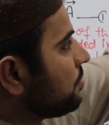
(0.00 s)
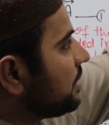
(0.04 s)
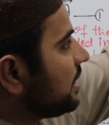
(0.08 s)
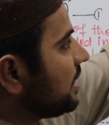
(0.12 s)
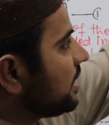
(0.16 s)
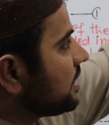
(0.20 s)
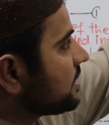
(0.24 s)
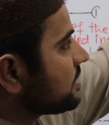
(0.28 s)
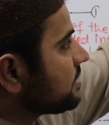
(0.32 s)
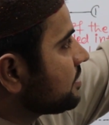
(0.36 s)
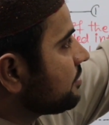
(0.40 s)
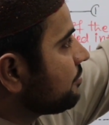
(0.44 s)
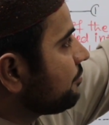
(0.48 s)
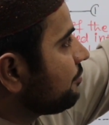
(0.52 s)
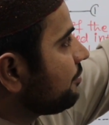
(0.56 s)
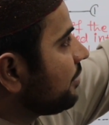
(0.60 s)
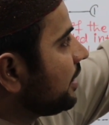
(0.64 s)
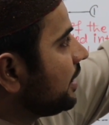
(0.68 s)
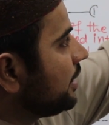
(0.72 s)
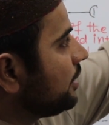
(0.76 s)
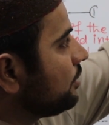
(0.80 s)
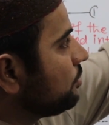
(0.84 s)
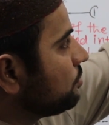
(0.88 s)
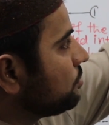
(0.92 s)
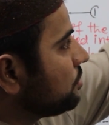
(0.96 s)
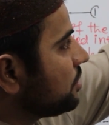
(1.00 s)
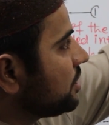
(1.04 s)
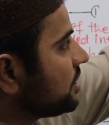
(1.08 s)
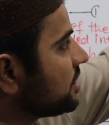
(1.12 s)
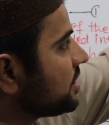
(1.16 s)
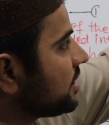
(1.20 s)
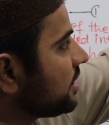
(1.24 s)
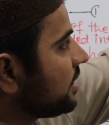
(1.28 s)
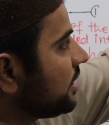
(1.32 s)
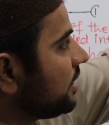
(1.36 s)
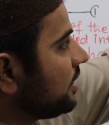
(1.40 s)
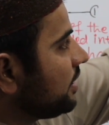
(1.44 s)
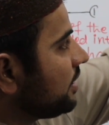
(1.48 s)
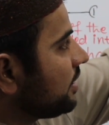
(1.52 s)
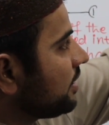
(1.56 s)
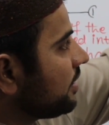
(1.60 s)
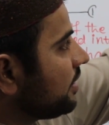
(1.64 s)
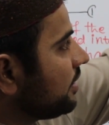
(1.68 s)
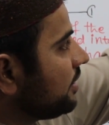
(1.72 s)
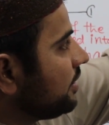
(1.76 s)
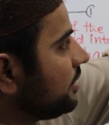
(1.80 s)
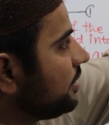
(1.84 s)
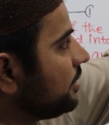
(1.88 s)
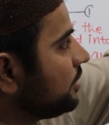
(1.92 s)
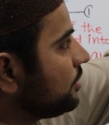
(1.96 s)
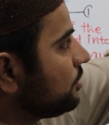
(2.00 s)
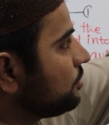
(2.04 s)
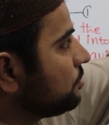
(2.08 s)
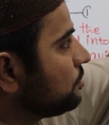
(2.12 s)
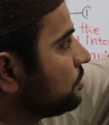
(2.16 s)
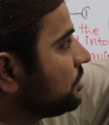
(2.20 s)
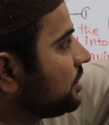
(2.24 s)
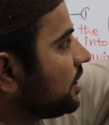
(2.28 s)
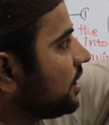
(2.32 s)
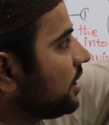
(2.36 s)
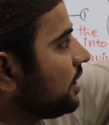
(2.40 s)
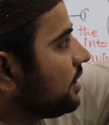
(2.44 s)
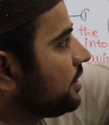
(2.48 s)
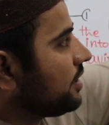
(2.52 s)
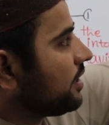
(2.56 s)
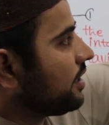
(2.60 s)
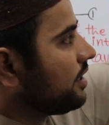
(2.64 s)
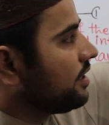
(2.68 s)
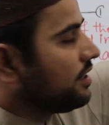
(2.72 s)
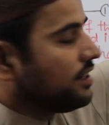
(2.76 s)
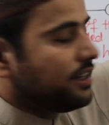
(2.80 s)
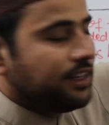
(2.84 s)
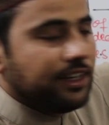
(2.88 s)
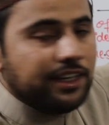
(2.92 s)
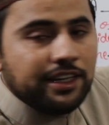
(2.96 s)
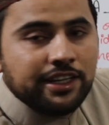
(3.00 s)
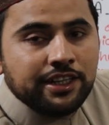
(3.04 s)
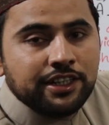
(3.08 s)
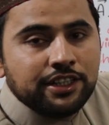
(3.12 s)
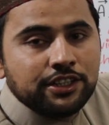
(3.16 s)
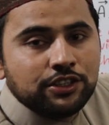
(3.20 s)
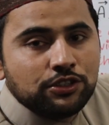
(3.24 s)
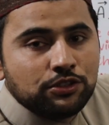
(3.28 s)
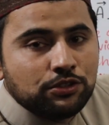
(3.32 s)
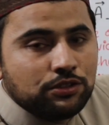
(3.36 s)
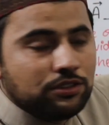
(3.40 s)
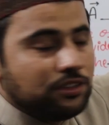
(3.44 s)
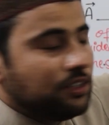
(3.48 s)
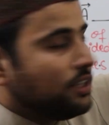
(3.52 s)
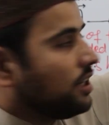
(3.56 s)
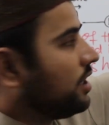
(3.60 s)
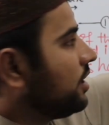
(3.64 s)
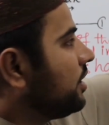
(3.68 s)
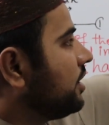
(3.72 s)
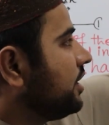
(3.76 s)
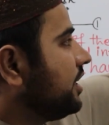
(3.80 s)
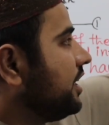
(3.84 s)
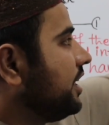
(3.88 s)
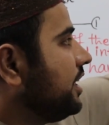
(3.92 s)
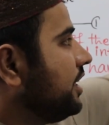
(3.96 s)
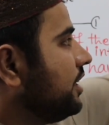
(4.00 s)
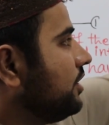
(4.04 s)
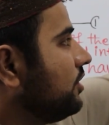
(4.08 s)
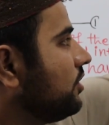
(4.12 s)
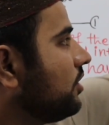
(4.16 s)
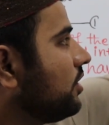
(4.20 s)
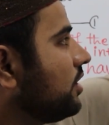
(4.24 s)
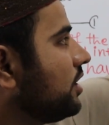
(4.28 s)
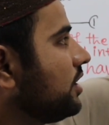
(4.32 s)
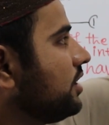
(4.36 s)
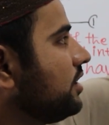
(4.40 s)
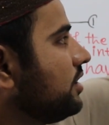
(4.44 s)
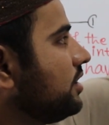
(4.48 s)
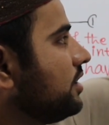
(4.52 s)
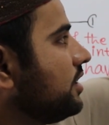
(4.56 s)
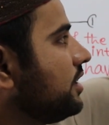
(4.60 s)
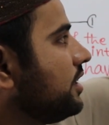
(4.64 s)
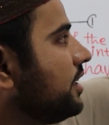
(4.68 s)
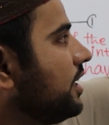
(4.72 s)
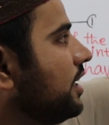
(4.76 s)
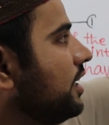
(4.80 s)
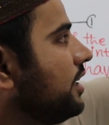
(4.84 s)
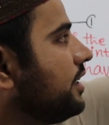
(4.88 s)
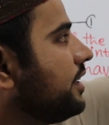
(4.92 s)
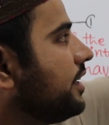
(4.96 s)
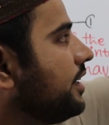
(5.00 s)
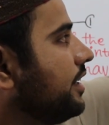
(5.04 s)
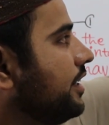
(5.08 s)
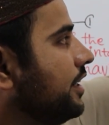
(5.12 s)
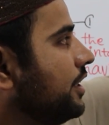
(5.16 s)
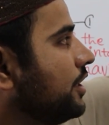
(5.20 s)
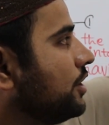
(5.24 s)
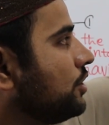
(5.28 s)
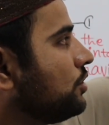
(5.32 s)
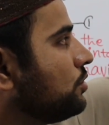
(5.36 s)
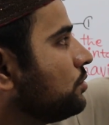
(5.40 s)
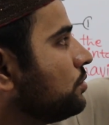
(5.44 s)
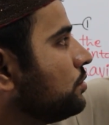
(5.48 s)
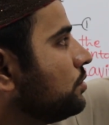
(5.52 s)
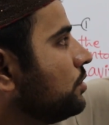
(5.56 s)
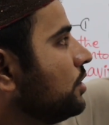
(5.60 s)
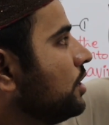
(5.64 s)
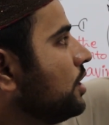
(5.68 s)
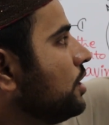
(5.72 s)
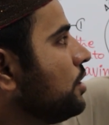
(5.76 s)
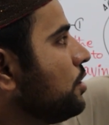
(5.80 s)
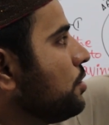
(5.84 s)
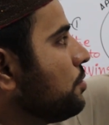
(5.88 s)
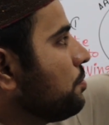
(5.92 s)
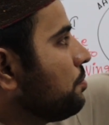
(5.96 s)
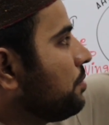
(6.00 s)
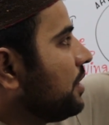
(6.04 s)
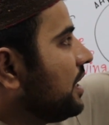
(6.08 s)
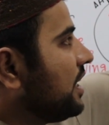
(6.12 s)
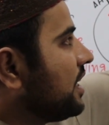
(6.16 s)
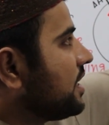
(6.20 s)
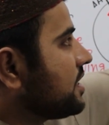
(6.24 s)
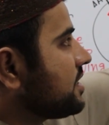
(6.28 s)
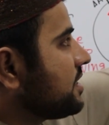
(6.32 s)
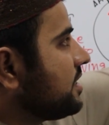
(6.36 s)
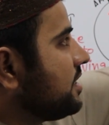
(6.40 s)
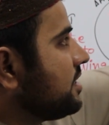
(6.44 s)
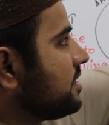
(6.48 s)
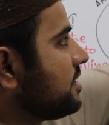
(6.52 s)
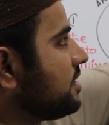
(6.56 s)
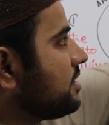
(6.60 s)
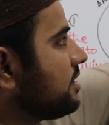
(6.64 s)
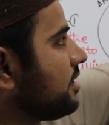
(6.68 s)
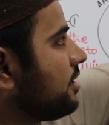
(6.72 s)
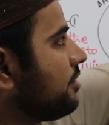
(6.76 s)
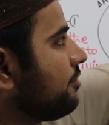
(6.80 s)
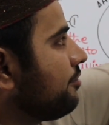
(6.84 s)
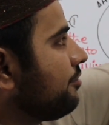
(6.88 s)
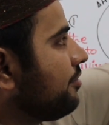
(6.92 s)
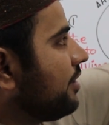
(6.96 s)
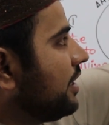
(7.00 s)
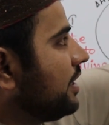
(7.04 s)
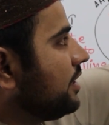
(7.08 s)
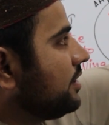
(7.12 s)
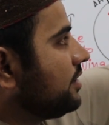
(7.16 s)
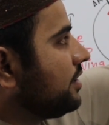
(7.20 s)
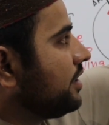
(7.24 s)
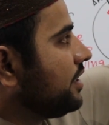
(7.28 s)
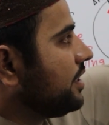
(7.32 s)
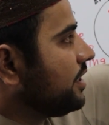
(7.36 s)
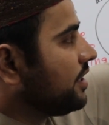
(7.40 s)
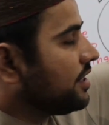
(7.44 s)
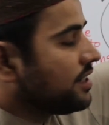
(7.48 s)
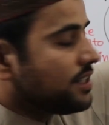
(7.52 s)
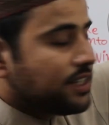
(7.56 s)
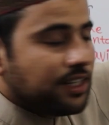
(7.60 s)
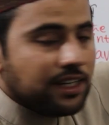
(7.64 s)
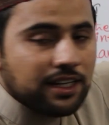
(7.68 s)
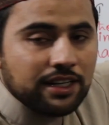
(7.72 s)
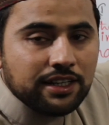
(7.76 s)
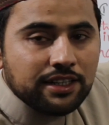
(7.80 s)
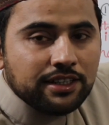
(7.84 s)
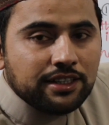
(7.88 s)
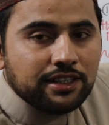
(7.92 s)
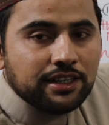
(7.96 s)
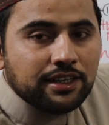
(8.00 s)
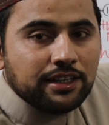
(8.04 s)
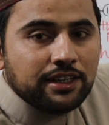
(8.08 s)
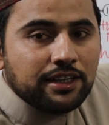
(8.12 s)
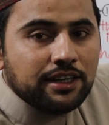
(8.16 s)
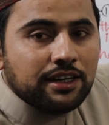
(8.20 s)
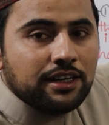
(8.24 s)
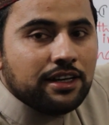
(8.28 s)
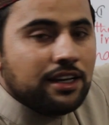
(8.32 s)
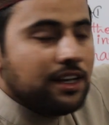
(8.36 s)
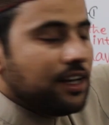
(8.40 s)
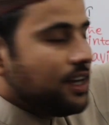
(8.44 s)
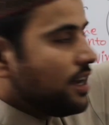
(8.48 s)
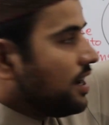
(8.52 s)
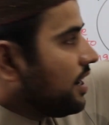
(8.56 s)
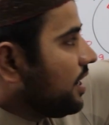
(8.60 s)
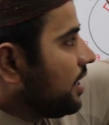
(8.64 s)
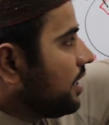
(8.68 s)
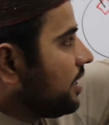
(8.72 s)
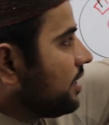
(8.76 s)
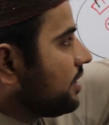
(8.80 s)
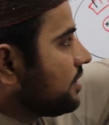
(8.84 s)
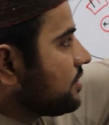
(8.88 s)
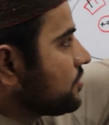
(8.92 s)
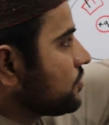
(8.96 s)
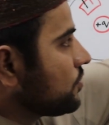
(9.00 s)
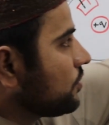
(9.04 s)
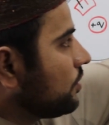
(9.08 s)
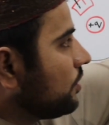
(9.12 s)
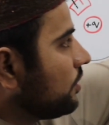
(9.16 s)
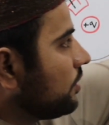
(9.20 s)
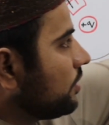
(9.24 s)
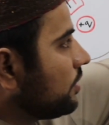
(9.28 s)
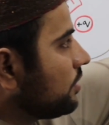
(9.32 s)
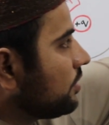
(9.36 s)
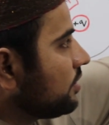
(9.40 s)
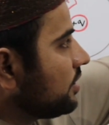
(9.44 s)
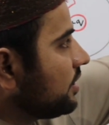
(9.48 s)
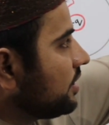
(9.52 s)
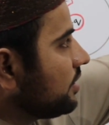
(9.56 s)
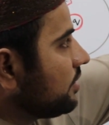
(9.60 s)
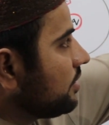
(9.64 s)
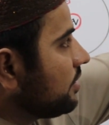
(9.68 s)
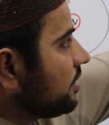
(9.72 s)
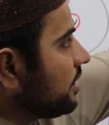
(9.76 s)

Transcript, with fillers: प्लस फाइव टू की जगह लिखा ई e टू डेल्टा ए ई e डॉट डेल्टा ए टू प्लस इसी तरह हम फाइव थ्री की जगह लिखेंगे एंड सो ऑन